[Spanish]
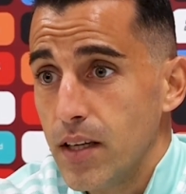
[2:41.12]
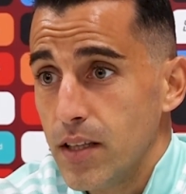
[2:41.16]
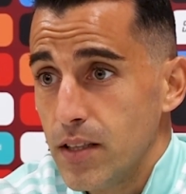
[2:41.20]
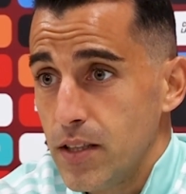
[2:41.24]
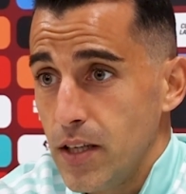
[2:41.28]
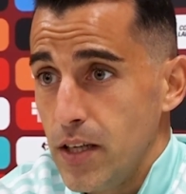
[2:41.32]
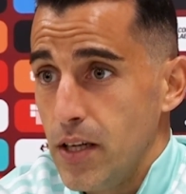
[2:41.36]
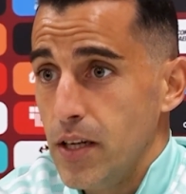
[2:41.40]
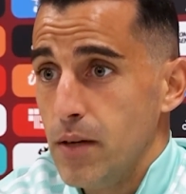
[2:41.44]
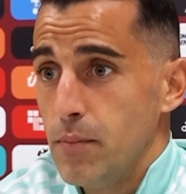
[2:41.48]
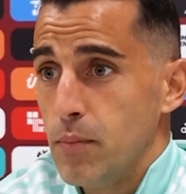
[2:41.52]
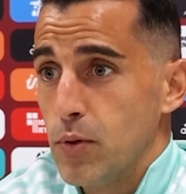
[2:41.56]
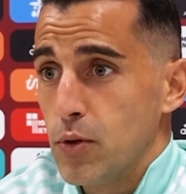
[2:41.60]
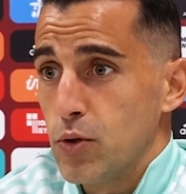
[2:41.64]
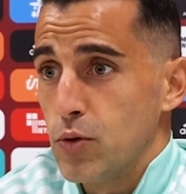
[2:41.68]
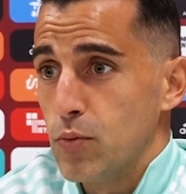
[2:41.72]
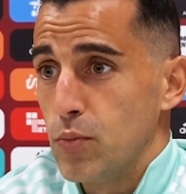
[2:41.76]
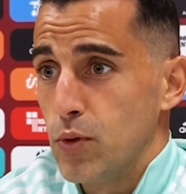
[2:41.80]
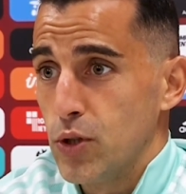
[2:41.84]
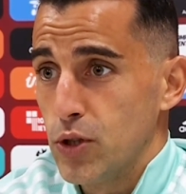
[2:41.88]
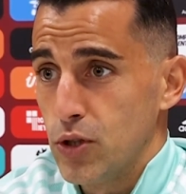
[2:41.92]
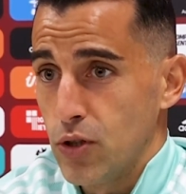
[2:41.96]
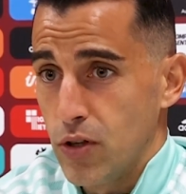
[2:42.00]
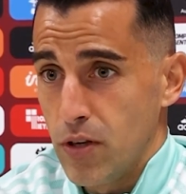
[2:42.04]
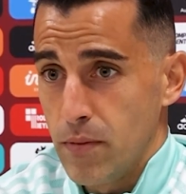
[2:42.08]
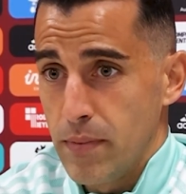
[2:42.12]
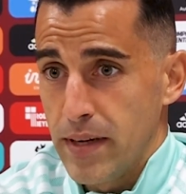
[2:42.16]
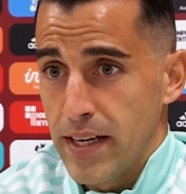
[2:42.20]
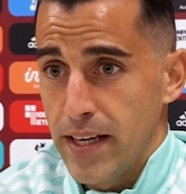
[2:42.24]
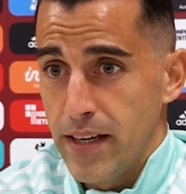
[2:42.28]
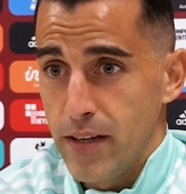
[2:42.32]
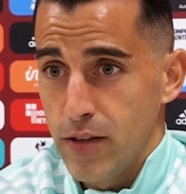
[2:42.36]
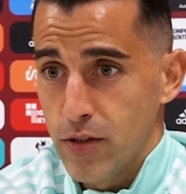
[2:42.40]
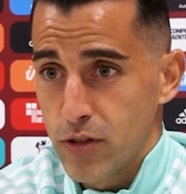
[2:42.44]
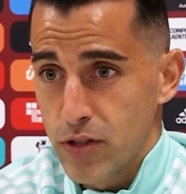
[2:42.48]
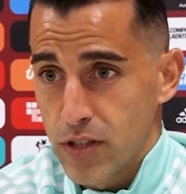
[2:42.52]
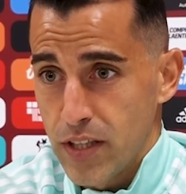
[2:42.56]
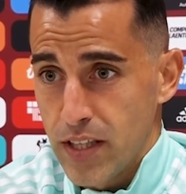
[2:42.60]
Sí, por supuesto que para
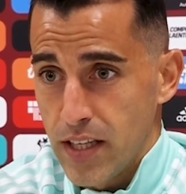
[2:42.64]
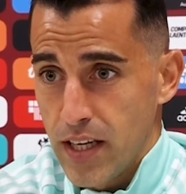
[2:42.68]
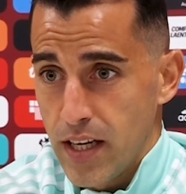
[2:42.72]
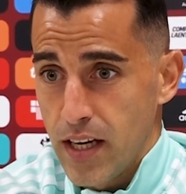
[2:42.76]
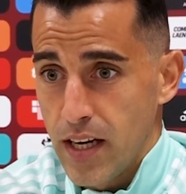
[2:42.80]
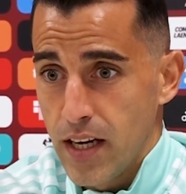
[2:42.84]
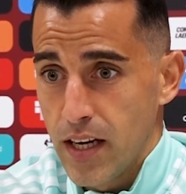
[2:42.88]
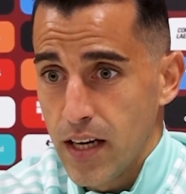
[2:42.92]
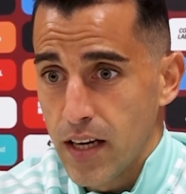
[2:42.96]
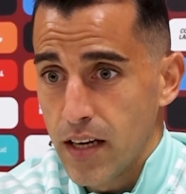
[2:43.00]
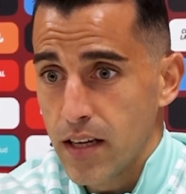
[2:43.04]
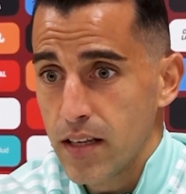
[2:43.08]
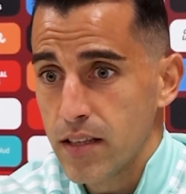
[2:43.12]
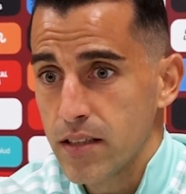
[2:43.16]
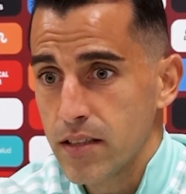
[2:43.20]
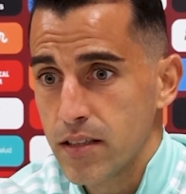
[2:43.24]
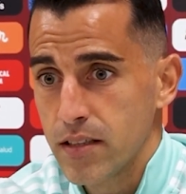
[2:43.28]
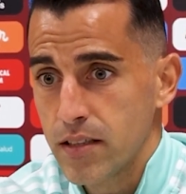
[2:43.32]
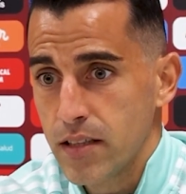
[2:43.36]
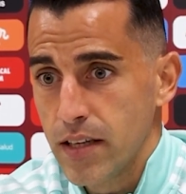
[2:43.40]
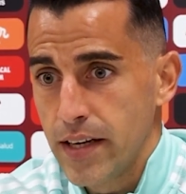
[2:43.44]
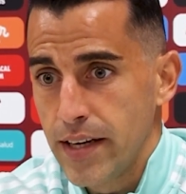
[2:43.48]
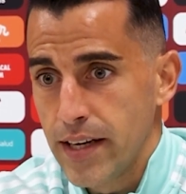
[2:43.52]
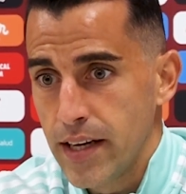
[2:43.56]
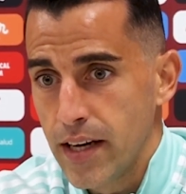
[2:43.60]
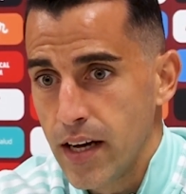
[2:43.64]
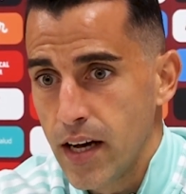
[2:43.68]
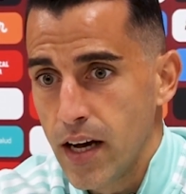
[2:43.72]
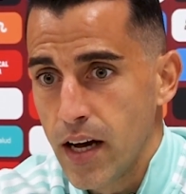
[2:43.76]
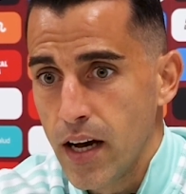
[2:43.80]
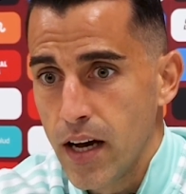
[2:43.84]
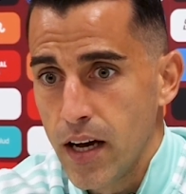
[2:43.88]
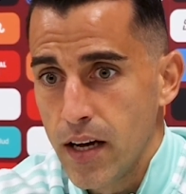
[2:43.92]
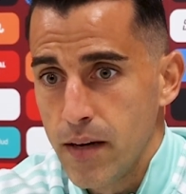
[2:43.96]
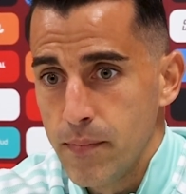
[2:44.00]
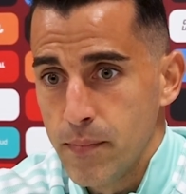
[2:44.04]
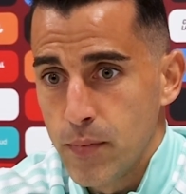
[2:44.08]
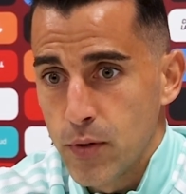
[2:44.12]
ellos será,
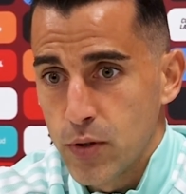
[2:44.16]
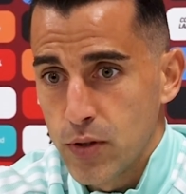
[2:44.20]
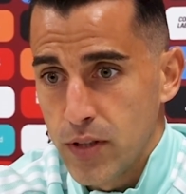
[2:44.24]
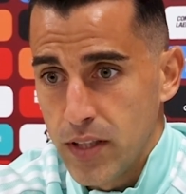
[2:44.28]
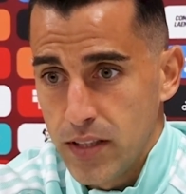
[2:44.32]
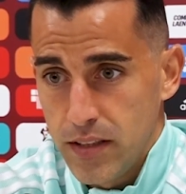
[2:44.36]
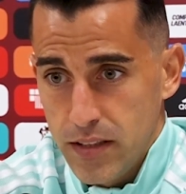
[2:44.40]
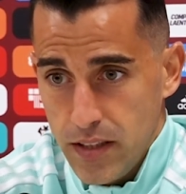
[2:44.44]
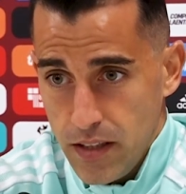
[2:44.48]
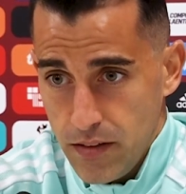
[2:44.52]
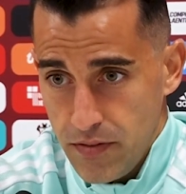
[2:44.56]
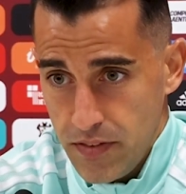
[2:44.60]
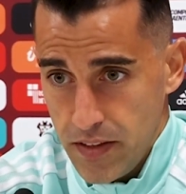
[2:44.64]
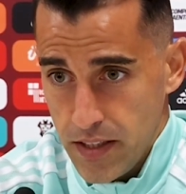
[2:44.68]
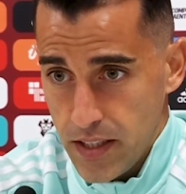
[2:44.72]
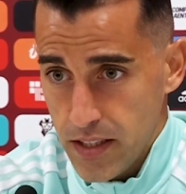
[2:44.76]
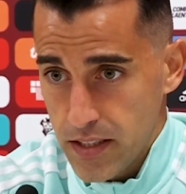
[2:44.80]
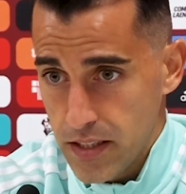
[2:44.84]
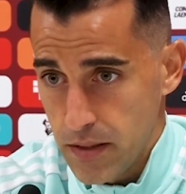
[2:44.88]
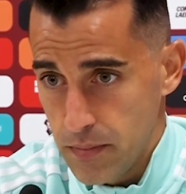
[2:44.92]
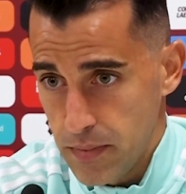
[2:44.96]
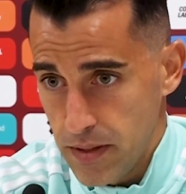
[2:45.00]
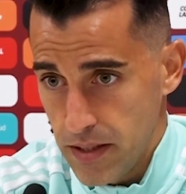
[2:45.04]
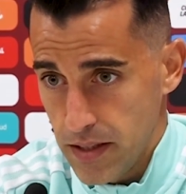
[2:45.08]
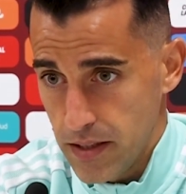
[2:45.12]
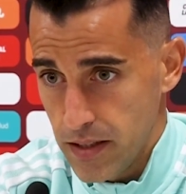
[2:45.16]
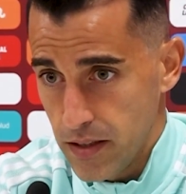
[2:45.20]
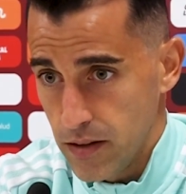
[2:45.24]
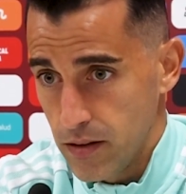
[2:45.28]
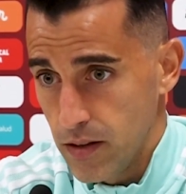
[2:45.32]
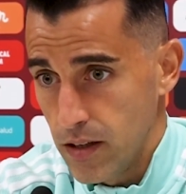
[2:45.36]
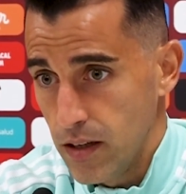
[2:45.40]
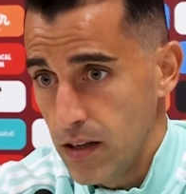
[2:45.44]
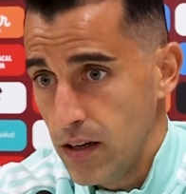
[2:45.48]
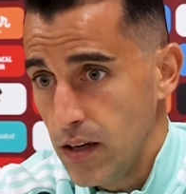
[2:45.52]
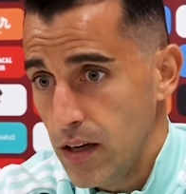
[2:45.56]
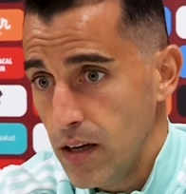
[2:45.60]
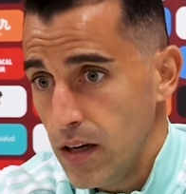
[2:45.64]
será importante. Al final se miden
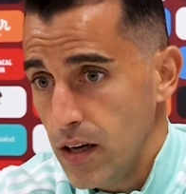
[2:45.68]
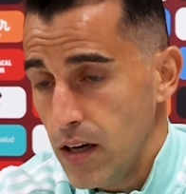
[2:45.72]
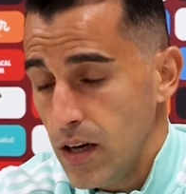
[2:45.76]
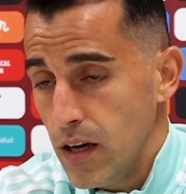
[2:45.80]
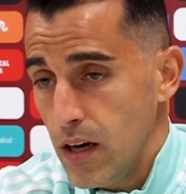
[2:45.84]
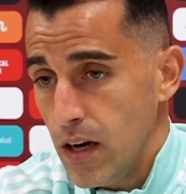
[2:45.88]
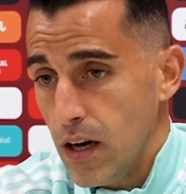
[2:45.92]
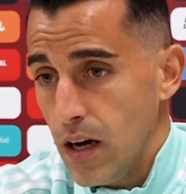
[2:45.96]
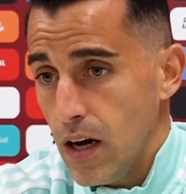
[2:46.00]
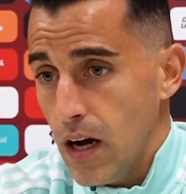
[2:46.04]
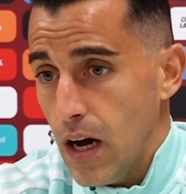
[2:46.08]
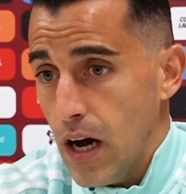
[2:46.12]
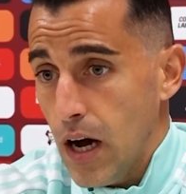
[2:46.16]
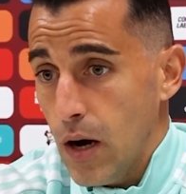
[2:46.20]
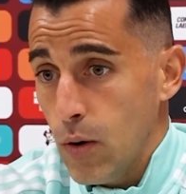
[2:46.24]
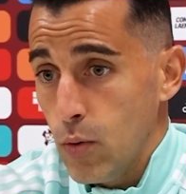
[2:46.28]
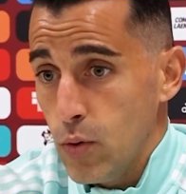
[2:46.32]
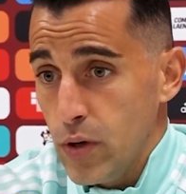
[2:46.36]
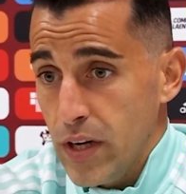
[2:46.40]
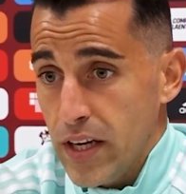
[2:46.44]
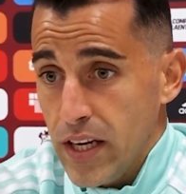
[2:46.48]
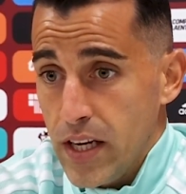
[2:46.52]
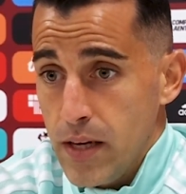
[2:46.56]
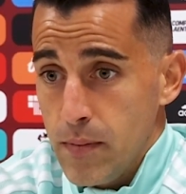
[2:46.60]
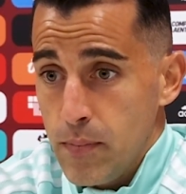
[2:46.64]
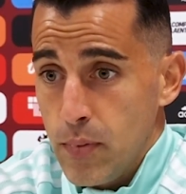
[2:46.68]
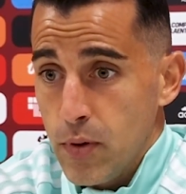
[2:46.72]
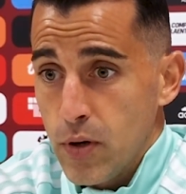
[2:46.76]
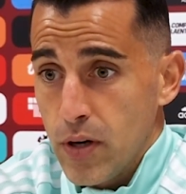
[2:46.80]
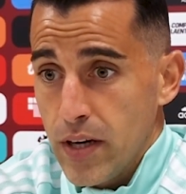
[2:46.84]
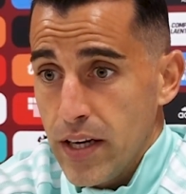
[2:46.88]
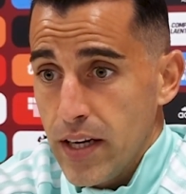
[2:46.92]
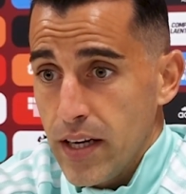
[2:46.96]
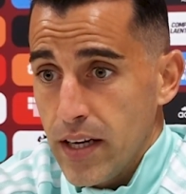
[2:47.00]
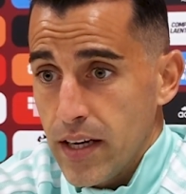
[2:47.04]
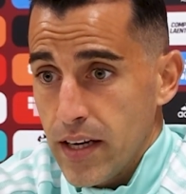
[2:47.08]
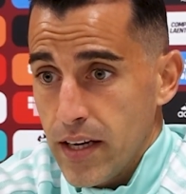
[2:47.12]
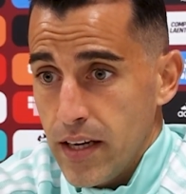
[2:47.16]
a, un equipo
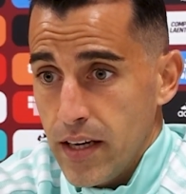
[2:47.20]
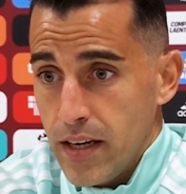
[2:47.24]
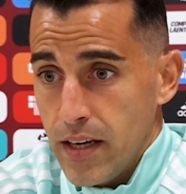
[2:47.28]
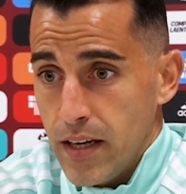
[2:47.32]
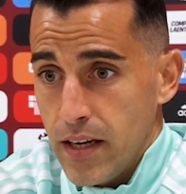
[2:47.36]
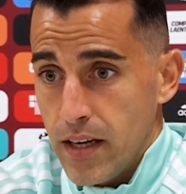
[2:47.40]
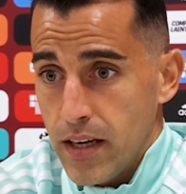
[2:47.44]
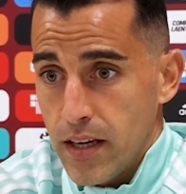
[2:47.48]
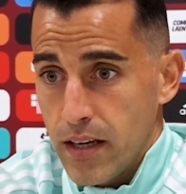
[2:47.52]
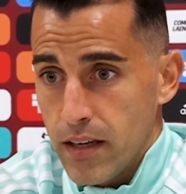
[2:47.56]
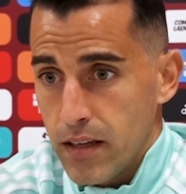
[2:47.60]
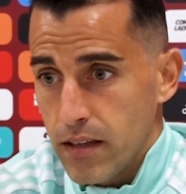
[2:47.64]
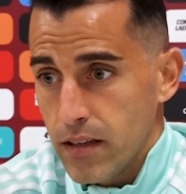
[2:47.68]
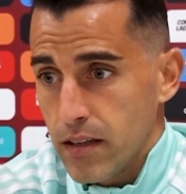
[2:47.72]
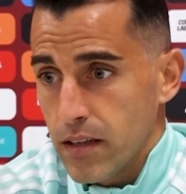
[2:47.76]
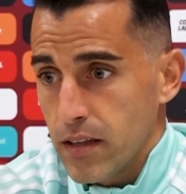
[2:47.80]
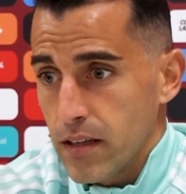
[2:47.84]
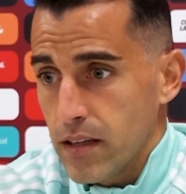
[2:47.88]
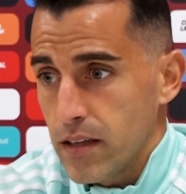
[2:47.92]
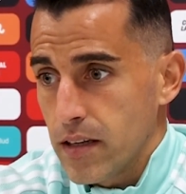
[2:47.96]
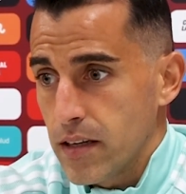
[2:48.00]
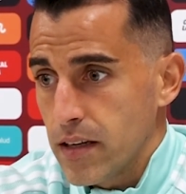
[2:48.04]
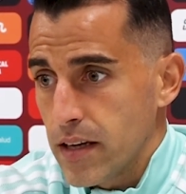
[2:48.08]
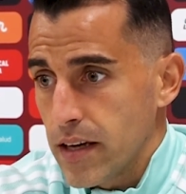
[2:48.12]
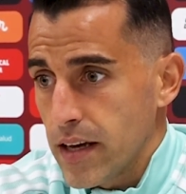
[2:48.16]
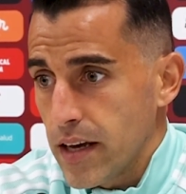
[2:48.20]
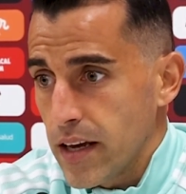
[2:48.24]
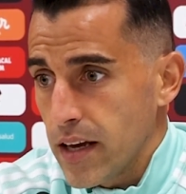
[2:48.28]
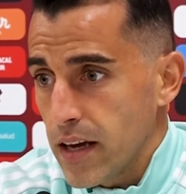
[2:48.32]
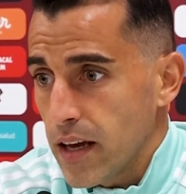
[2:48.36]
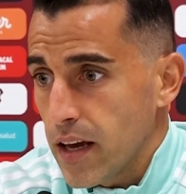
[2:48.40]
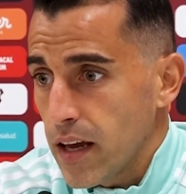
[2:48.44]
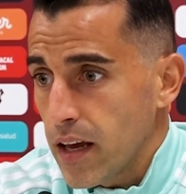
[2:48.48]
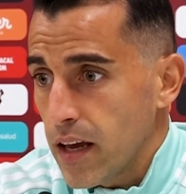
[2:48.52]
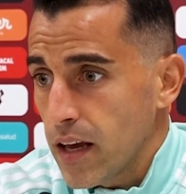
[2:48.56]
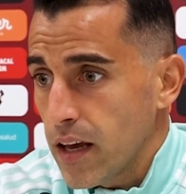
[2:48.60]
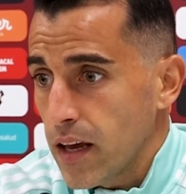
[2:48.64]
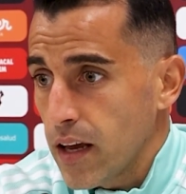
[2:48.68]
que,
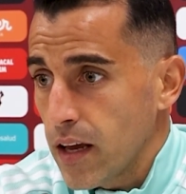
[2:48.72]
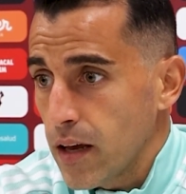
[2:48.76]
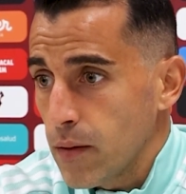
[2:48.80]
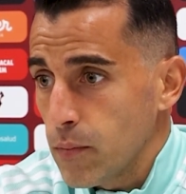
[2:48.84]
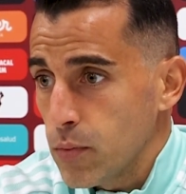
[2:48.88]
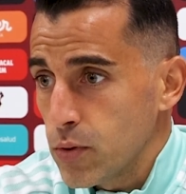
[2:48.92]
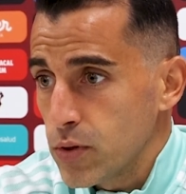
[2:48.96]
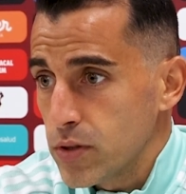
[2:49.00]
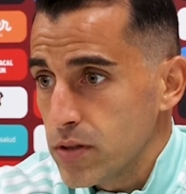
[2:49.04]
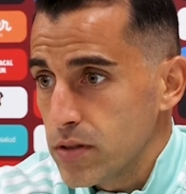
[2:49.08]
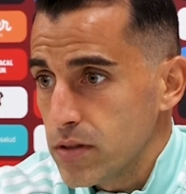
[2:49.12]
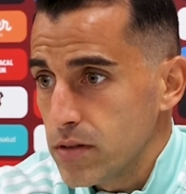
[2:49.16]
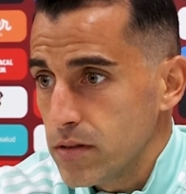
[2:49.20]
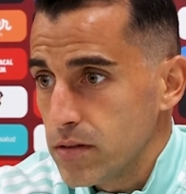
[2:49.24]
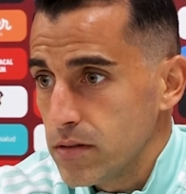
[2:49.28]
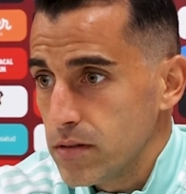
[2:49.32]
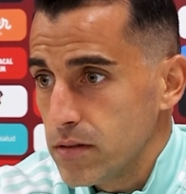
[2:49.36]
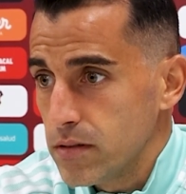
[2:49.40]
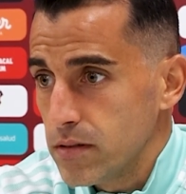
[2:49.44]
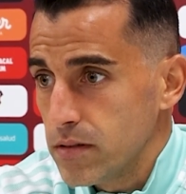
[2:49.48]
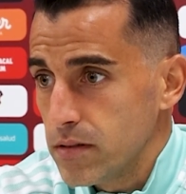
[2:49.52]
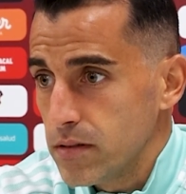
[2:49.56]
pues